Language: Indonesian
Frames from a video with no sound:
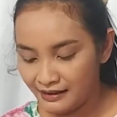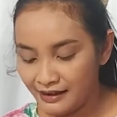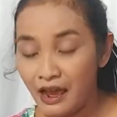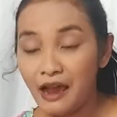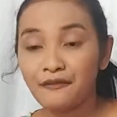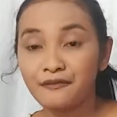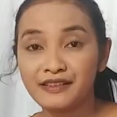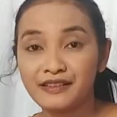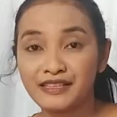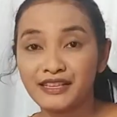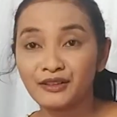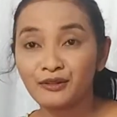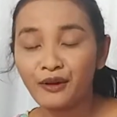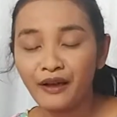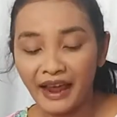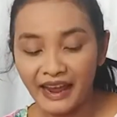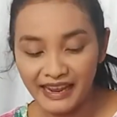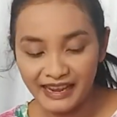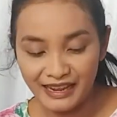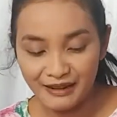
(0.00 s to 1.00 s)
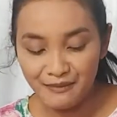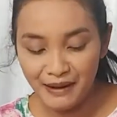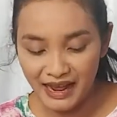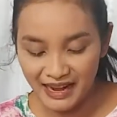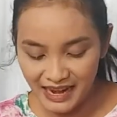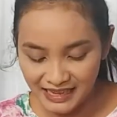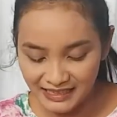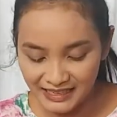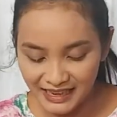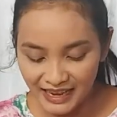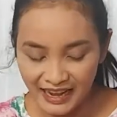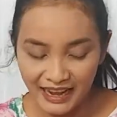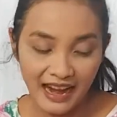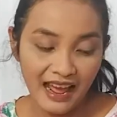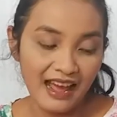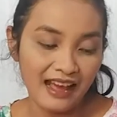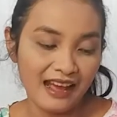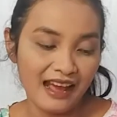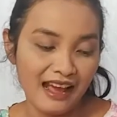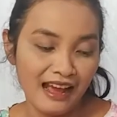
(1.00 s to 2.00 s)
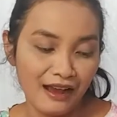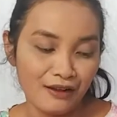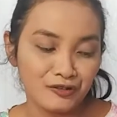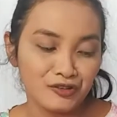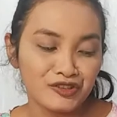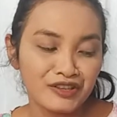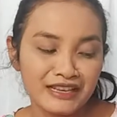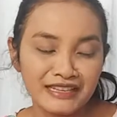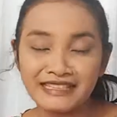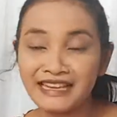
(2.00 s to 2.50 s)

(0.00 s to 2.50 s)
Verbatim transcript: Davis itu kayak gimana sih karena aku juga